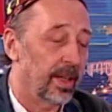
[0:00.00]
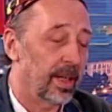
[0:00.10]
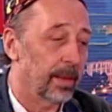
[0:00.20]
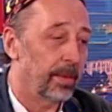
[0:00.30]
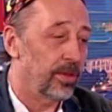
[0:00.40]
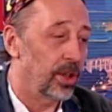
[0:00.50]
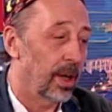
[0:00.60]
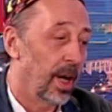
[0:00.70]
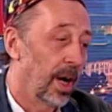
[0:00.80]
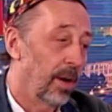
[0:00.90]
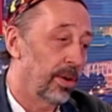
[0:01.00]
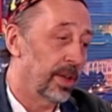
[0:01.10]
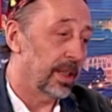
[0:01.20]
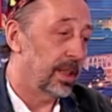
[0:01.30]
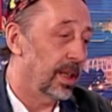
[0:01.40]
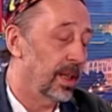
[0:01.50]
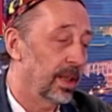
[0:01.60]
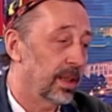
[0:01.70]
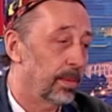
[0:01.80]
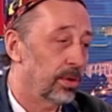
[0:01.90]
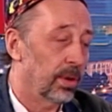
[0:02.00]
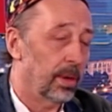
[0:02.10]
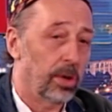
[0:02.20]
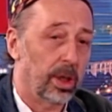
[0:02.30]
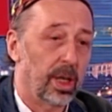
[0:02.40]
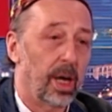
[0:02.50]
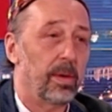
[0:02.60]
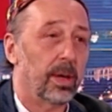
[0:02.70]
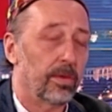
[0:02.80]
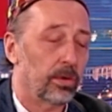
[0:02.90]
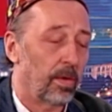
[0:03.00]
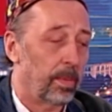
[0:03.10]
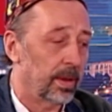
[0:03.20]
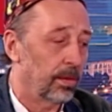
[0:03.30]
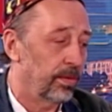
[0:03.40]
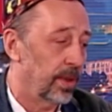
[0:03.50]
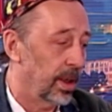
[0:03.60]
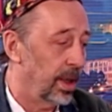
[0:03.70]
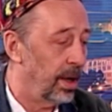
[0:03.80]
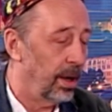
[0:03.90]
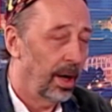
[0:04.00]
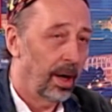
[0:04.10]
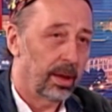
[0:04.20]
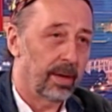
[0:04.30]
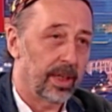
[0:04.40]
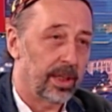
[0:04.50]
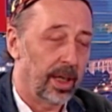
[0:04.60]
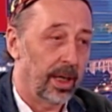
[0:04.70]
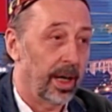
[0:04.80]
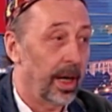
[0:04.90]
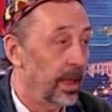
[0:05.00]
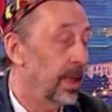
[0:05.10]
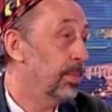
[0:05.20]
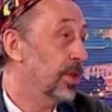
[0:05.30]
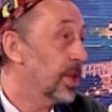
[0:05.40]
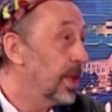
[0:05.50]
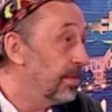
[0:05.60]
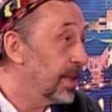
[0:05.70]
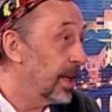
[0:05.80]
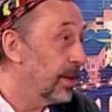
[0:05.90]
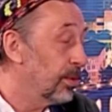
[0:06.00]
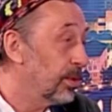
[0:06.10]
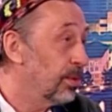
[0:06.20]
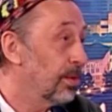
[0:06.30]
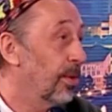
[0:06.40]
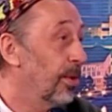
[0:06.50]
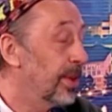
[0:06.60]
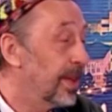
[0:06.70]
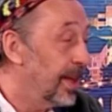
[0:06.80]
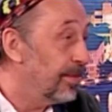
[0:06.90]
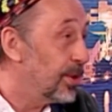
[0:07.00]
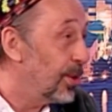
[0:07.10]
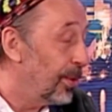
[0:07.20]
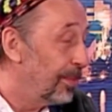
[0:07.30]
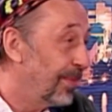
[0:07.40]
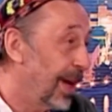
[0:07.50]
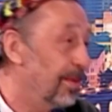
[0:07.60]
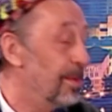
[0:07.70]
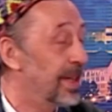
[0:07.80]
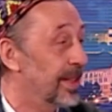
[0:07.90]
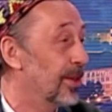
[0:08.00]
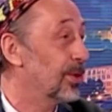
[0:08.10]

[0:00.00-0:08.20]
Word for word: ты гробовщик. Он рассердился, пришел домой, говорит, да я мертвецов позову всех на новоселье. А они и пришли, взяли ночью. Вот ты все. А потом оказалось,